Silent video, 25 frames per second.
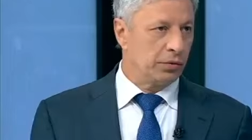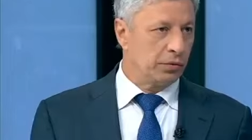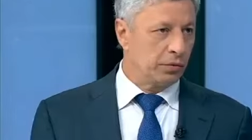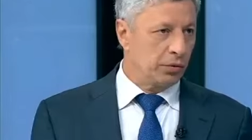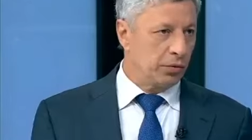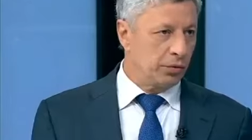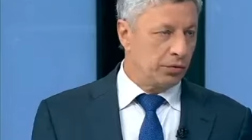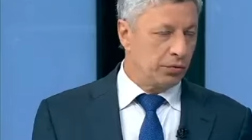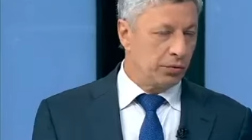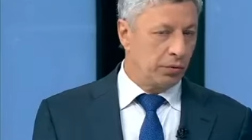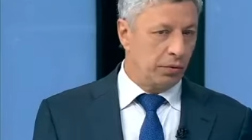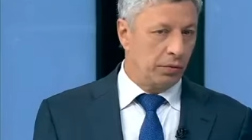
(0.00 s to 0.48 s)

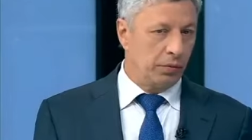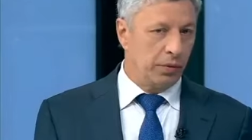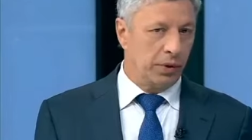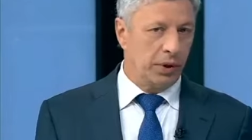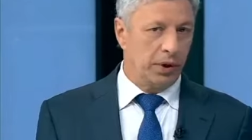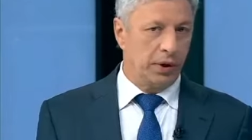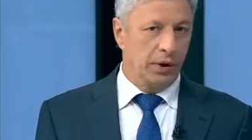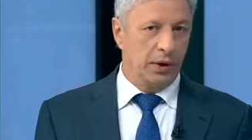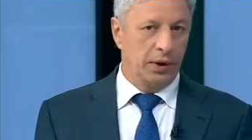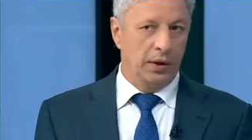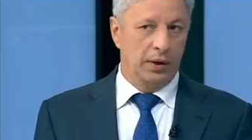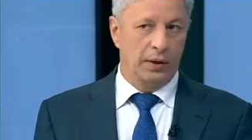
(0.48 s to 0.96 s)
трущобы.
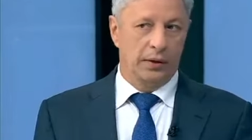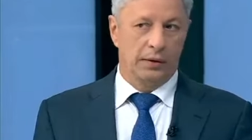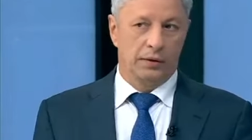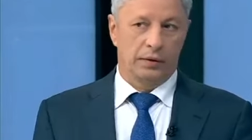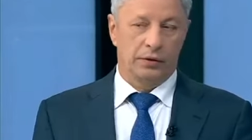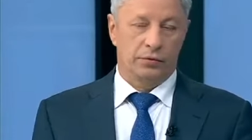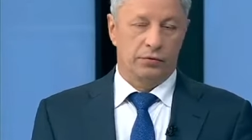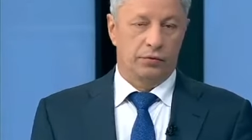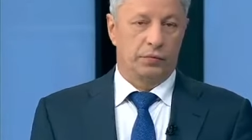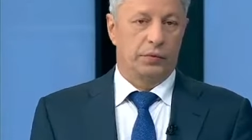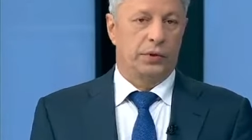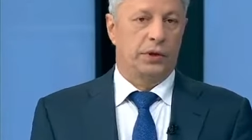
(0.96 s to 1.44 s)

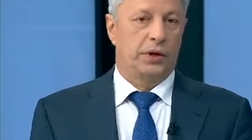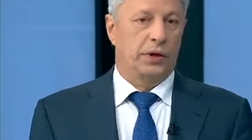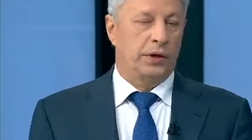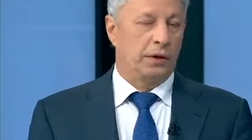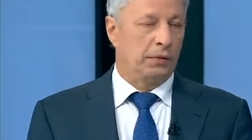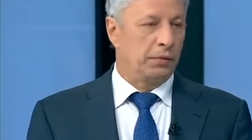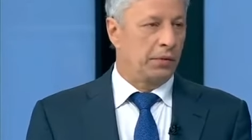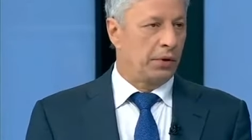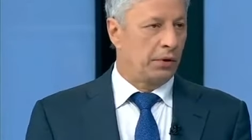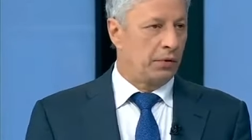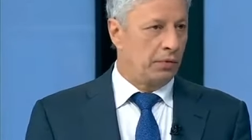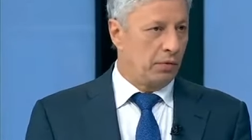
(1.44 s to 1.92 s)
Так Якщо ми
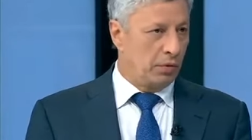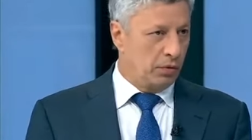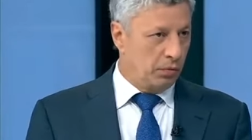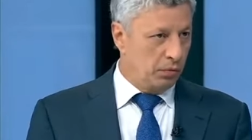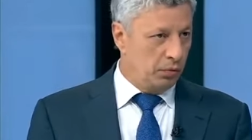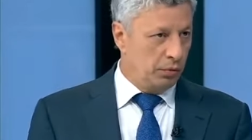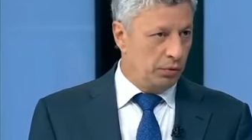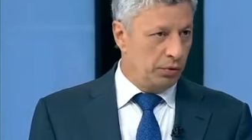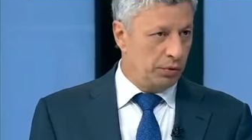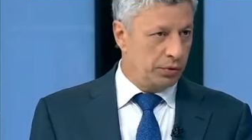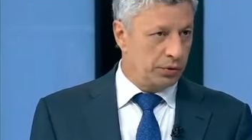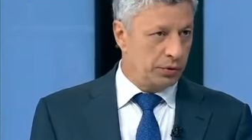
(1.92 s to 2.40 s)
хочемо такого
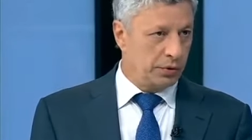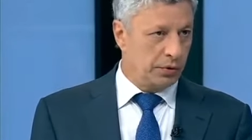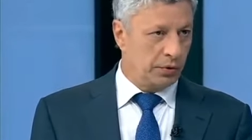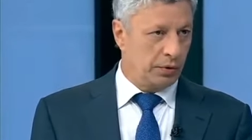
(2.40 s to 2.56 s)
будущего.